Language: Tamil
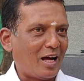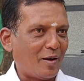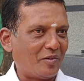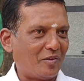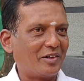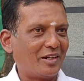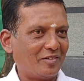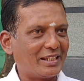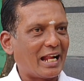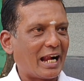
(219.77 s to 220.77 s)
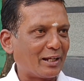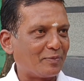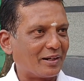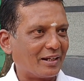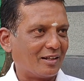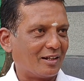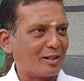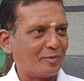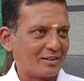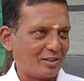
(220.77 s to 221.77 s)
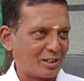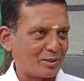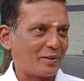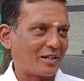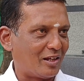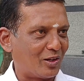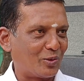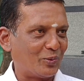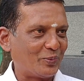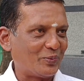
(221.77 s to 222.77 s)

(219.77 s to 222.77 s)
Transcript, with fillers: இப்போ அவங்கள வந்து ஹேண்டில் பண்ணுறதுக்காக நம்ம எக்ஸ்பர்ட் ஆகணும்